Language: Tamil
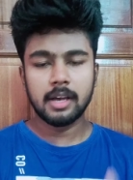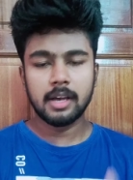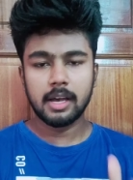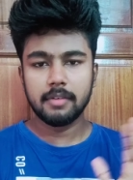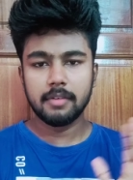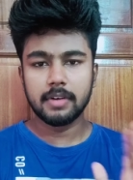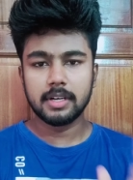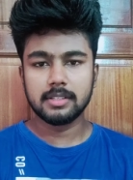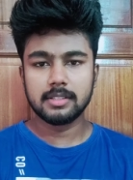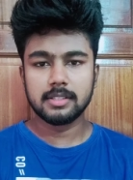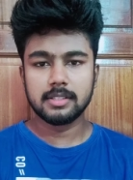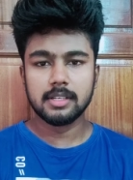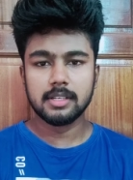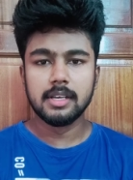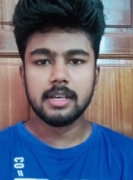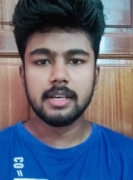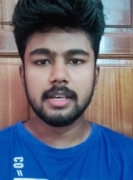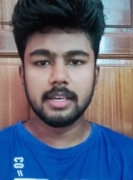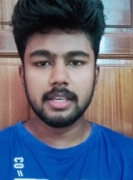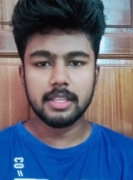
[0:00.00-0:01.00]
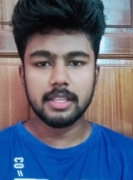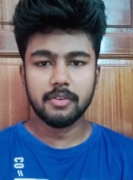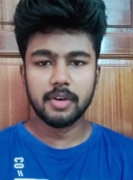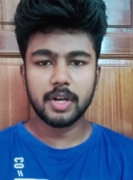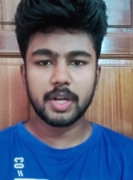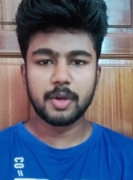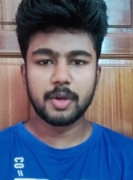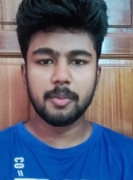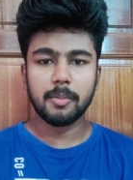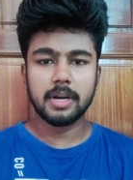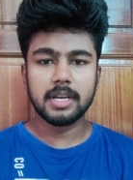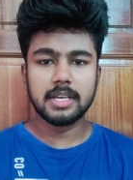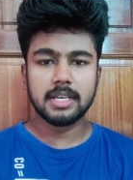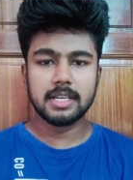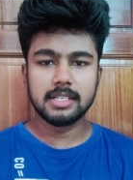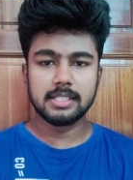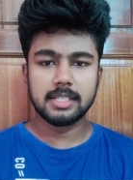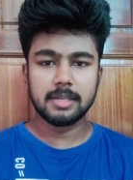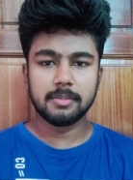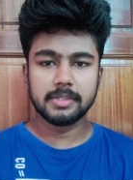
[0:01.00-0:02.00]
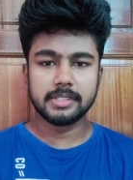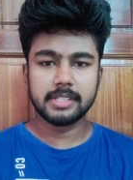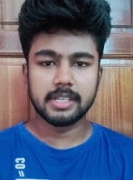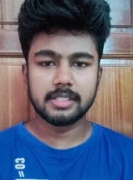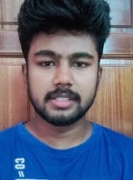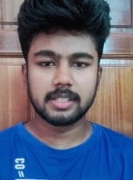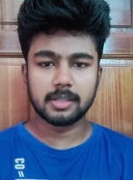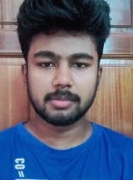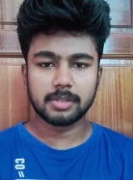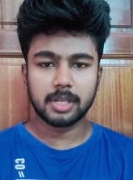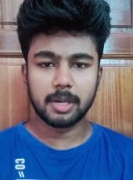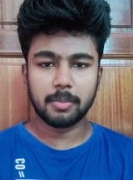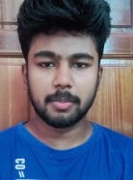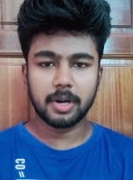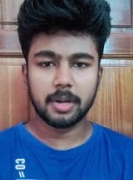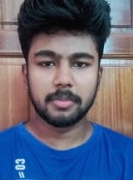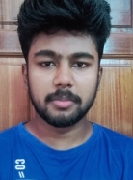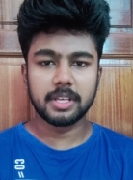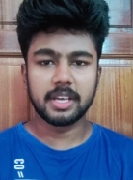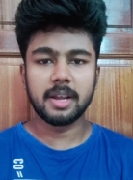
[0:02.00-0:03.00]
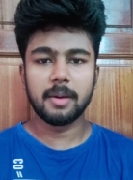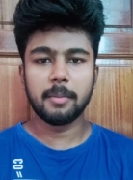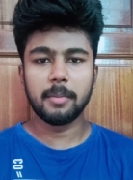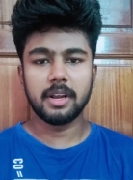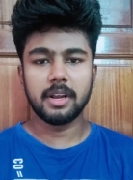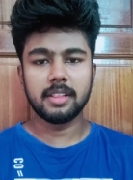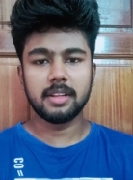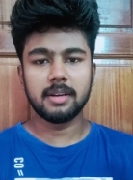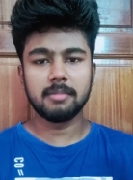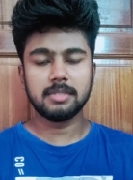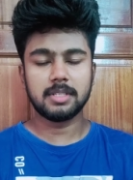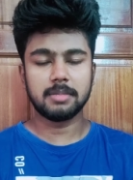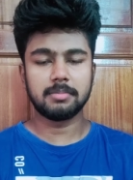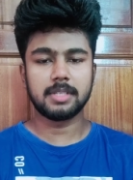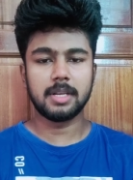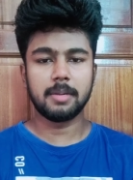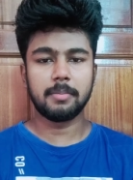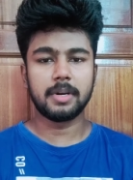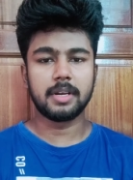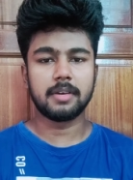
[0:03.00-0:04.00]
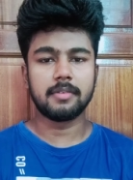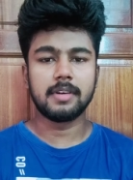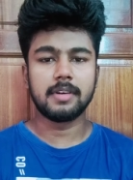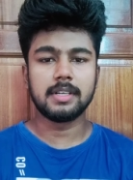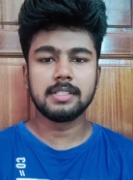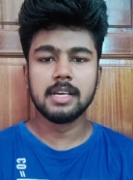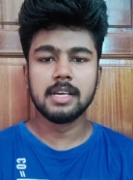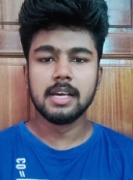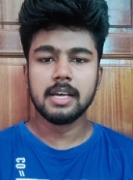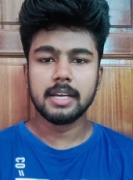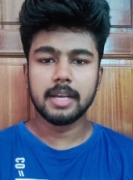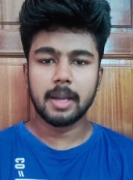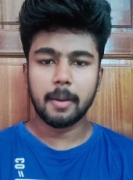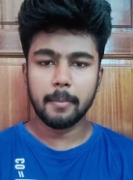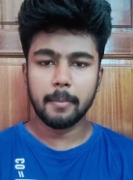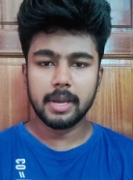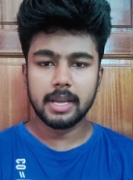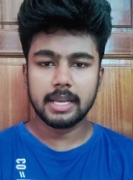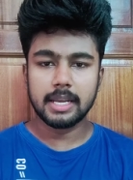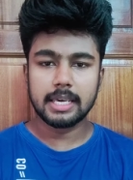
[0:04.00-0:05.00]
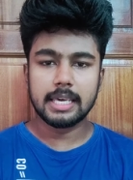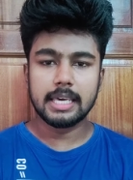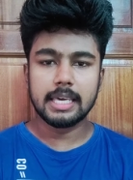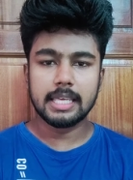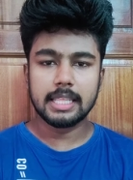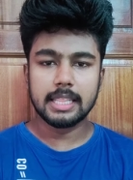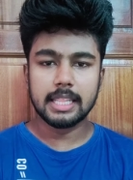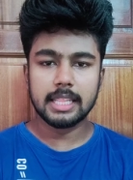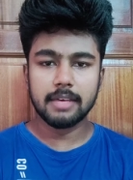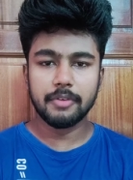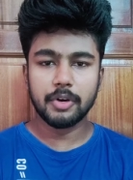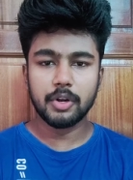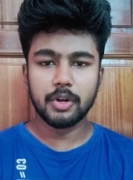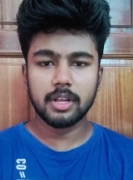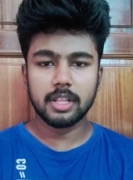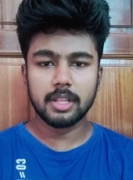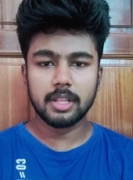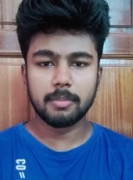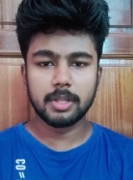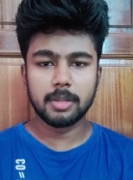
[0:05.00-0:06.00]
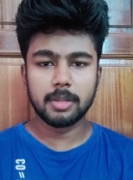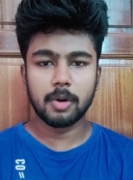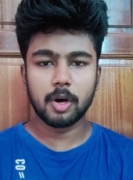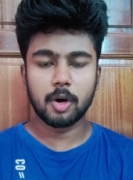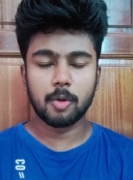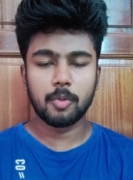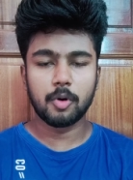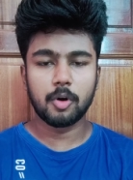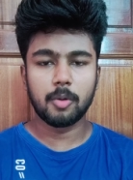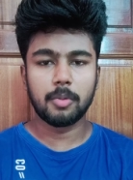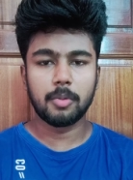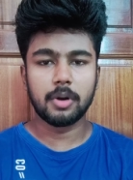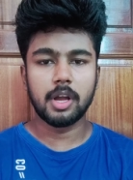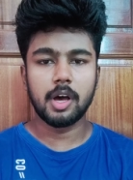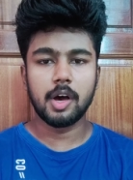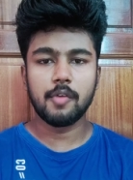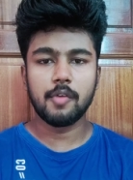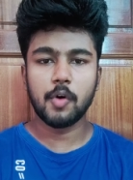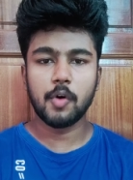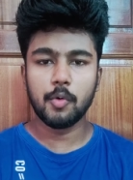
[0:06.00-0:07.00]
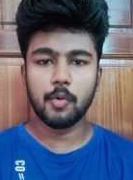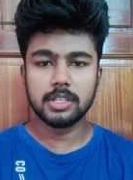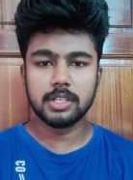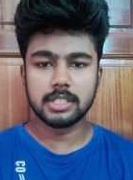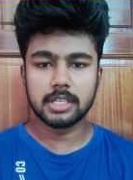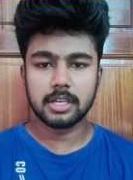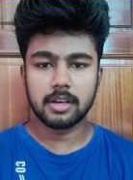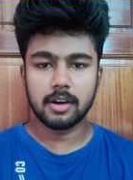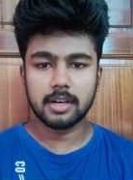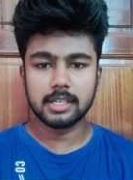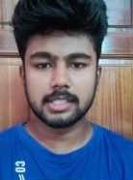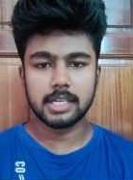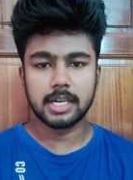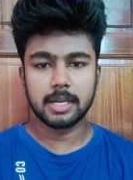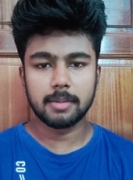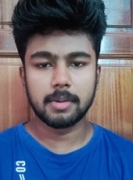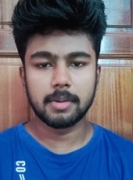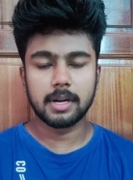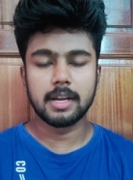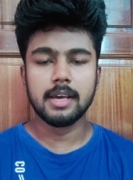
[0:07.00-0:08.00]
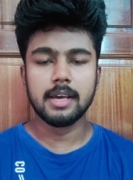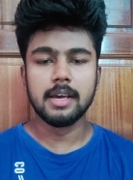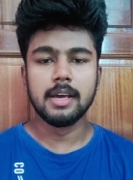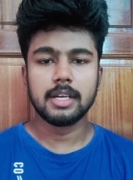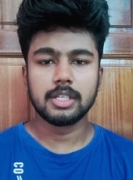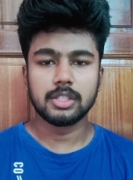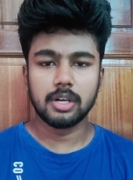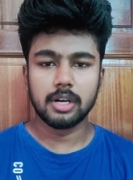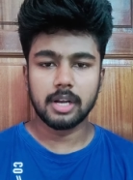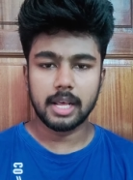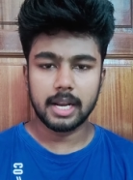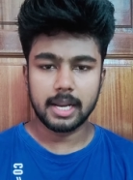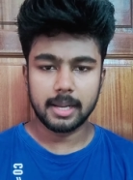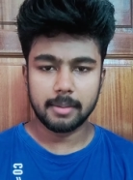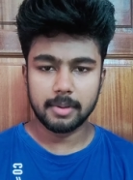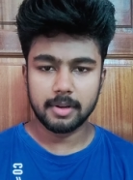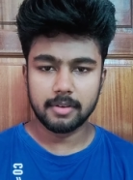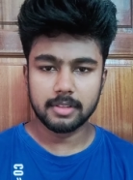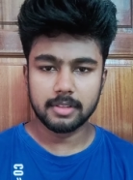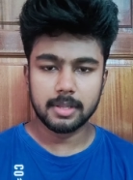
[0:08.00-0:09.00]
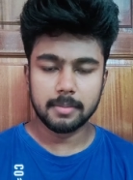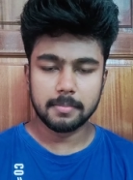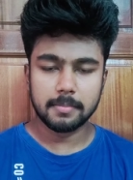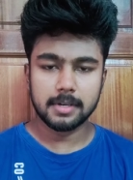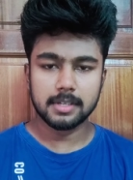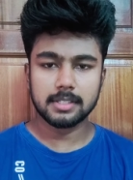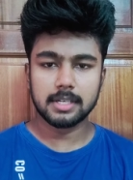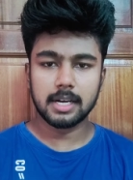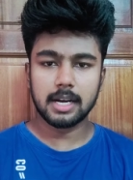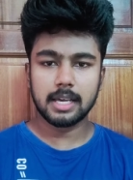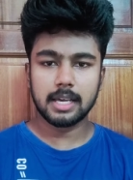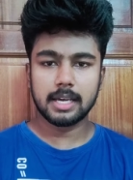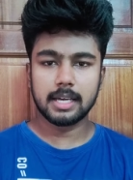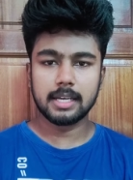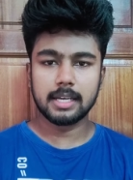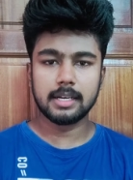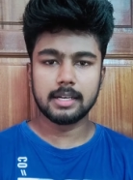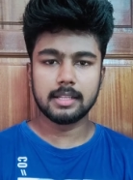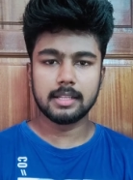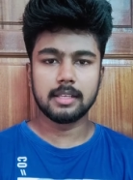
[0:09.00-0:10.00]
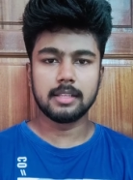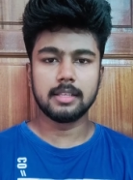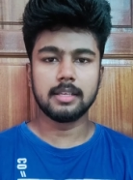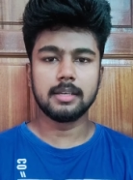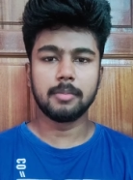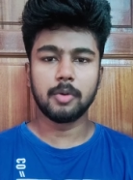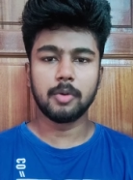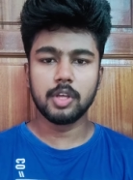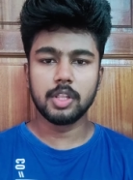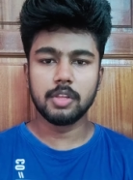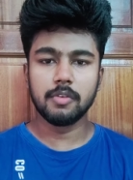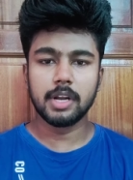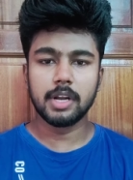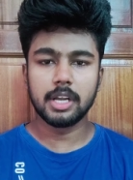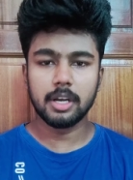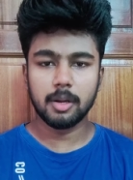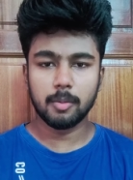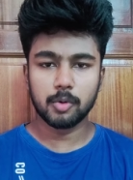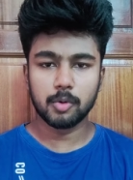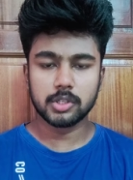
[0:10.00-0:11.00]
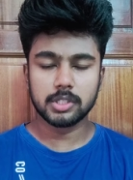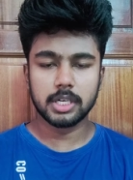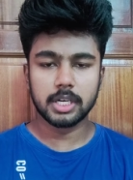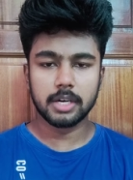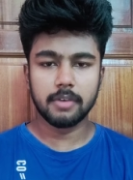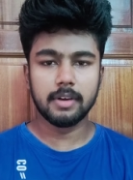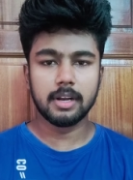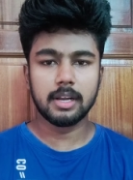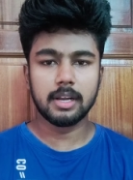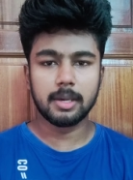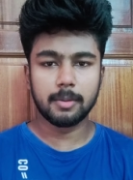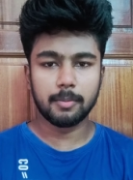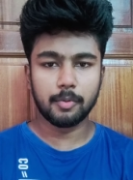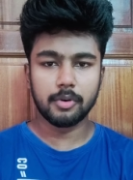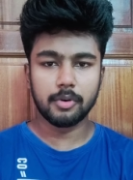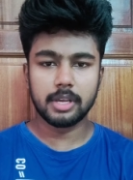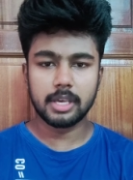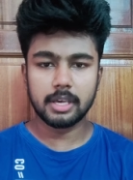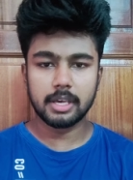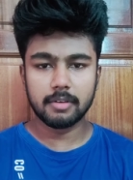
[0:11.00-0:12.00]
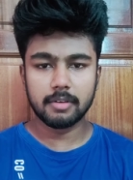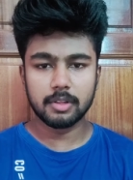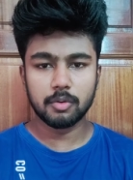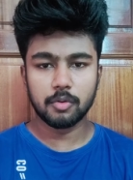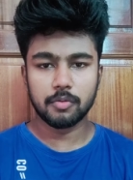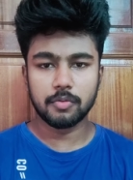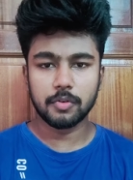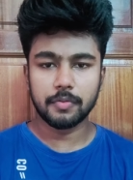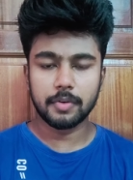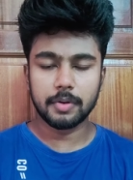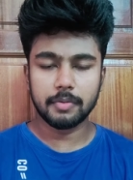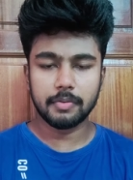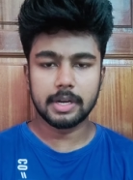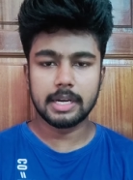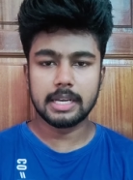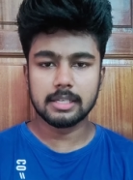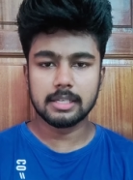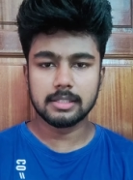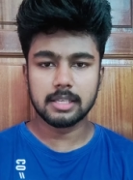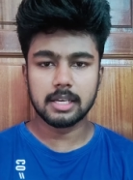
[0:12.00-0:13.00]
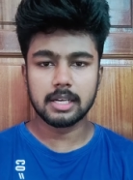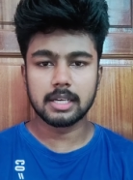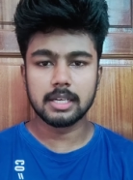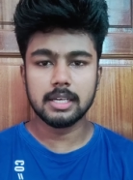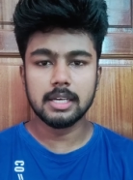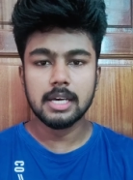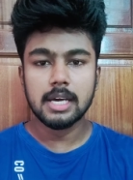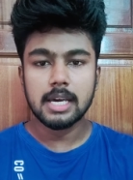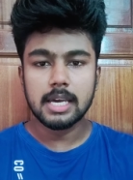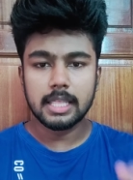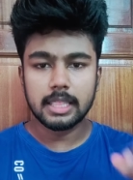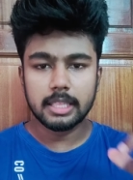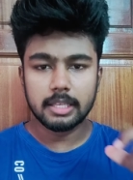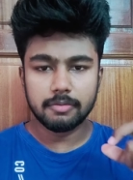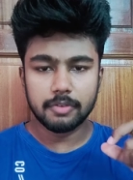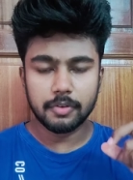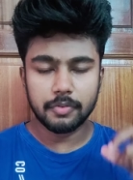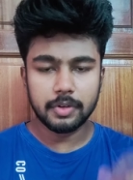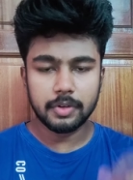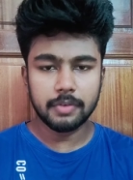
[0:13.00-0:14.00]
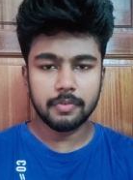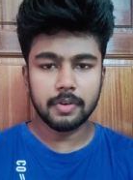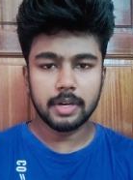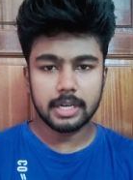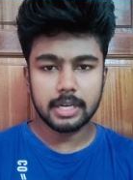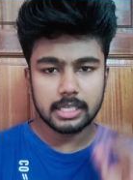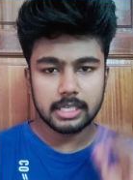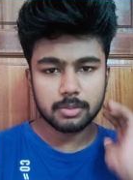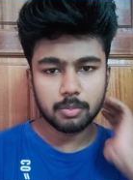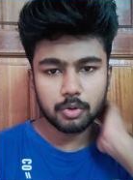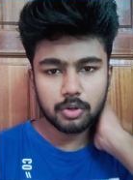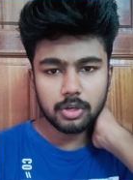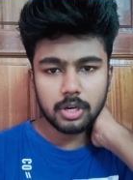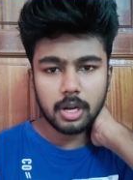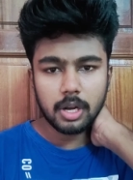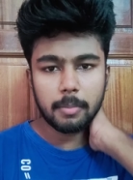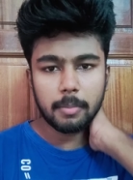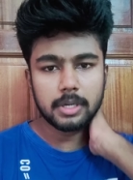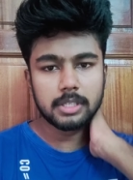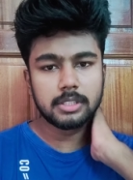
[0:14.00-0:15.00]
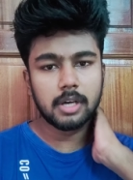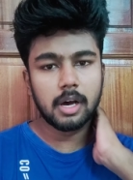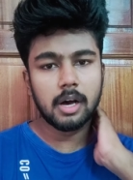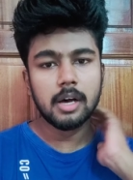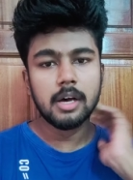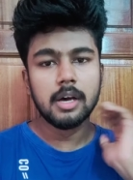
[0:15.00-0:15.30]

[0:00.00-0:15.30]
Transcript: ஹாய் ஃப்ரெண்ட்ஸ் இது வரைக்கும் மணிகண்டன் சிஎம்ஏ சேனல் சப்ஸ்கிரைப் பண்ணாமந்தீங்கன்னா மறந்துடாம சப்ஸ்கிரைப் பண்ணுங்கள் ஃப்ரெண்ட்ஸ் நம்ம இன்றைக்கி இந்த வீடியோவில் எதை பற்றி பார்க்க போகிறோம் அப்படின்னா ஃபவுண்டேஷனுக்கான ஸ்டடி பிளான் ஆக்சுவலாக நிறைய பேர் வந்து பர்சனலாக கேட்டுட்டு இருந்தது ப்ரோ இது வரைக்கும் நான் புக்ஸ் எடுக்கவே இல்லை இப்போ நியர் வந்து ஒரு ஃபிஃப்டி ஃபைவ் டேஸ் தான் இருக்குது இந்த ஃபிஃப்டி ஃபைவ் டேஸ் மட்டும் நான் படித்தா